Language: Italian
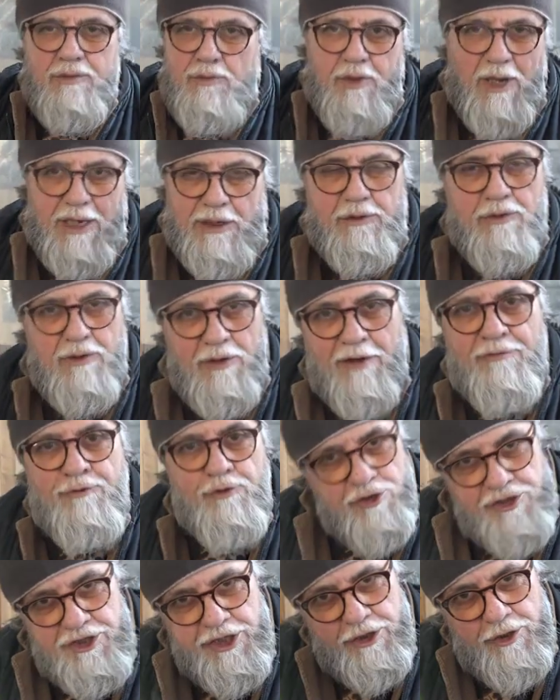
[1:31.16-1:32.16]
qualcuno è
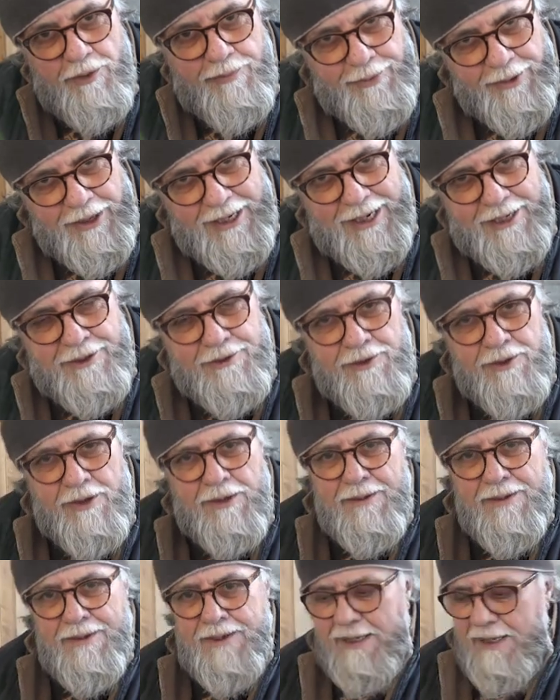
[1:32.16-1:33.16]
fuggito, poi
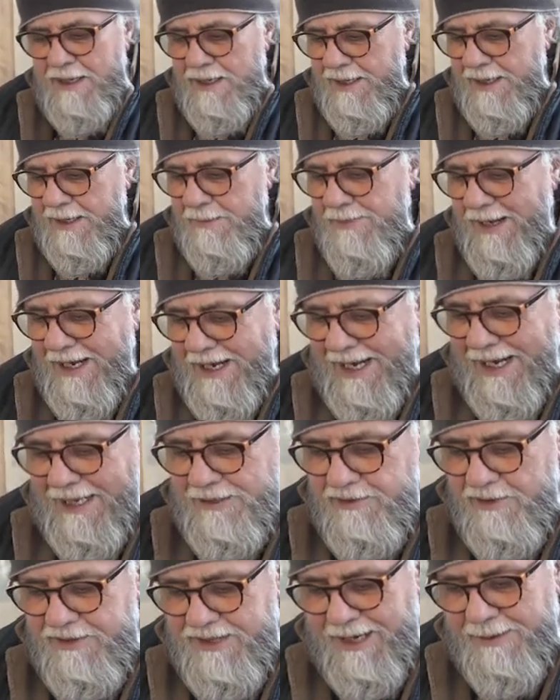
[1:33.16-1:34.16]
l'hanno
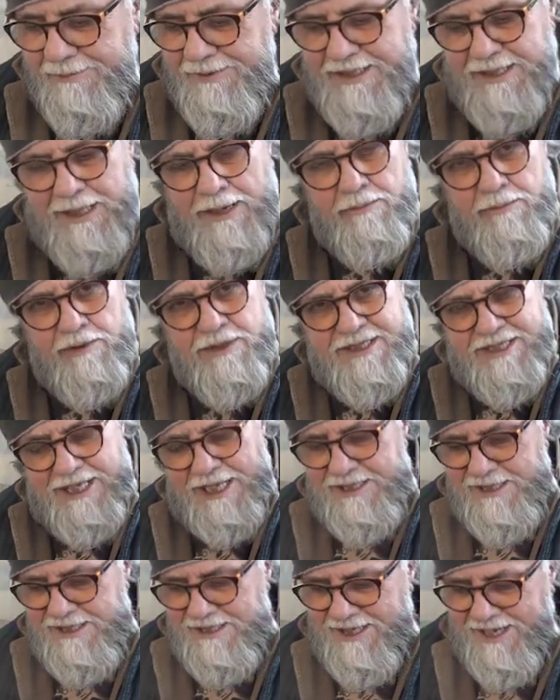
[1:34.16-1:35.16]
ribeccato tramite il
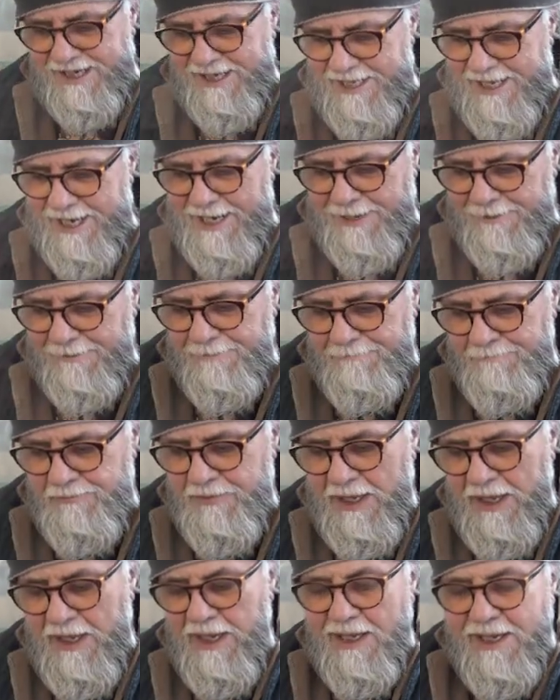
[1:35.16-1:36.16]
Mossad israeliano.
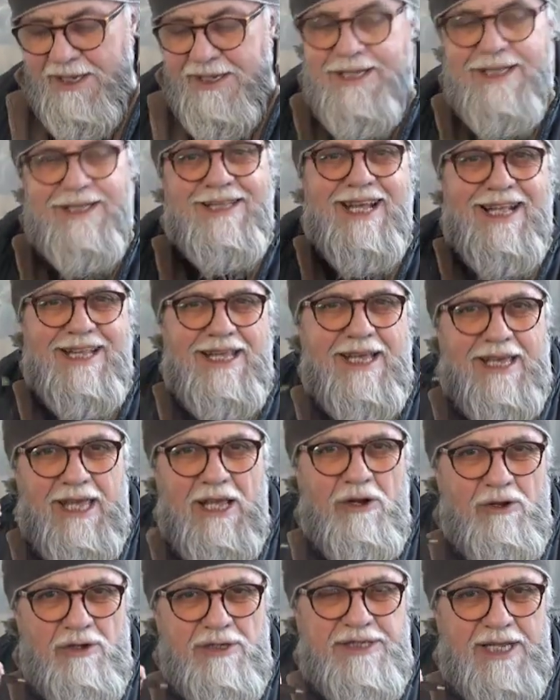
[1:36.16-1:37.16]
In Italia
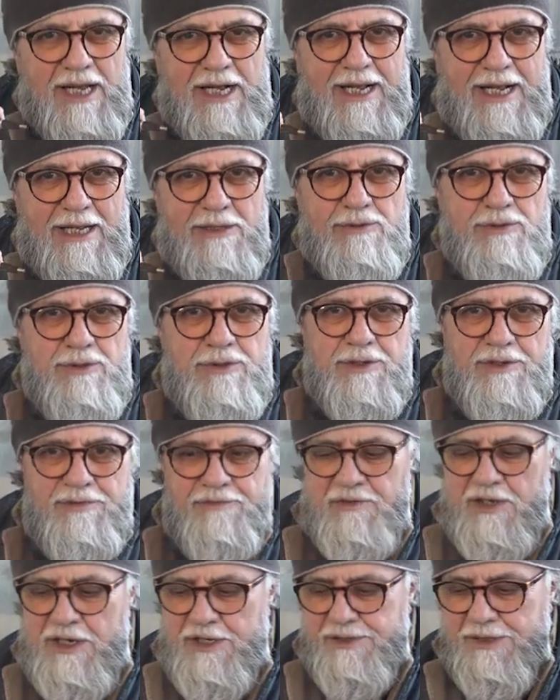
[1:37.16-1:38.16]
che cosa è accaduto
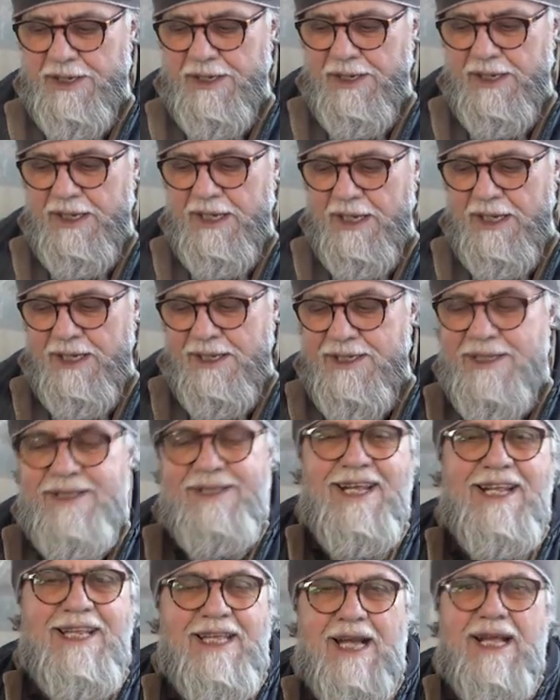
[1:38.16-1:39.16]
invece? In
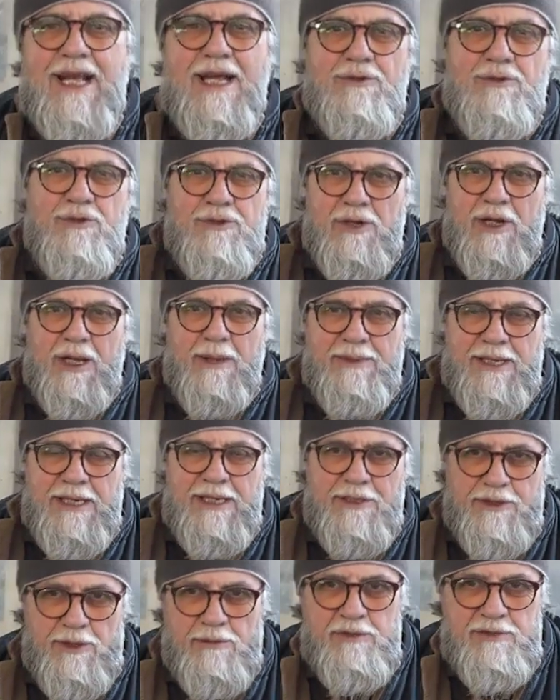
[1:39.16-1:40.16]
Italia è accaduto che
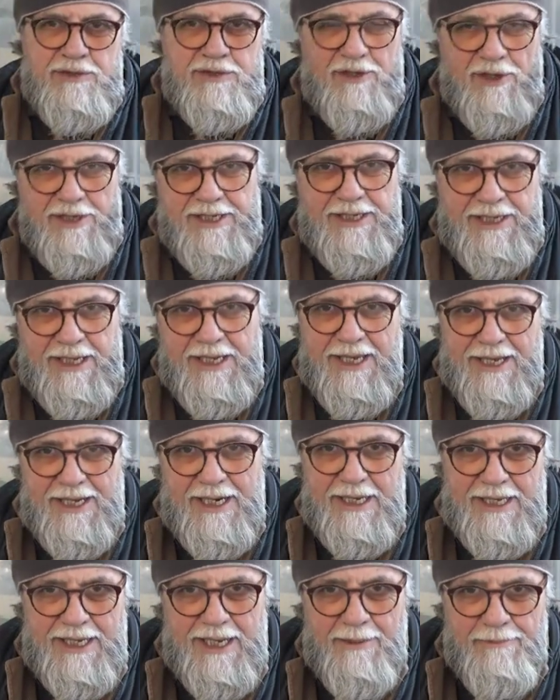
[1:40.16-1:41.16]
Benito Mussolini, che
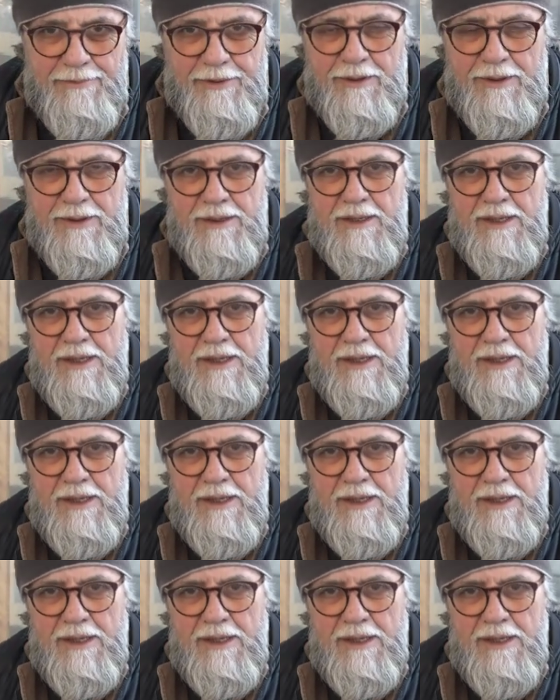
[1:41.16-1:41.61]
era il capo